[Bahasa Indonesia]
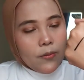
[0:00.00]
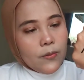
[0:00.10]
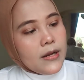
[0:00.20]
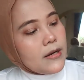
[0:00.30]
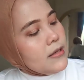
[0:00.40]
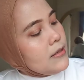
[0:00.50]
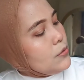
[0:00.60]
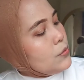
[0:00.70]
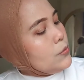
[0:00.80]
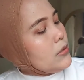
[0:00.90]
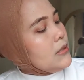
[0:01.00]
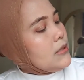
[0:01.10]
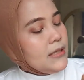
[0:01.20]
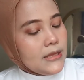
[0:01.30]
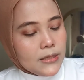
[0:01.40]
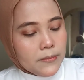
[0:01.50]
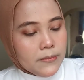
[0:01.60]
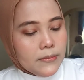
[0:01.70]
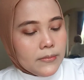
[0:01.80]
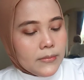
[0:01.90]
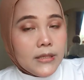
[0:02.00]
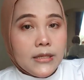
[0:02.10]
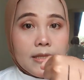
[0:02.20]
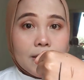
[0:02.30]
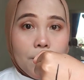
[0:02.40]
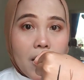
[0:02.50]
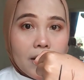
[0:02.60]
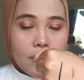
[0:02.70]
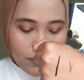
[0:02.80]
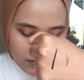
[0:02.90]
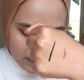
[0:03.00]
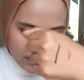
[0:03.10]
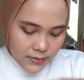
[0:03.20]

warnanya itu hitam ini hitam banget loh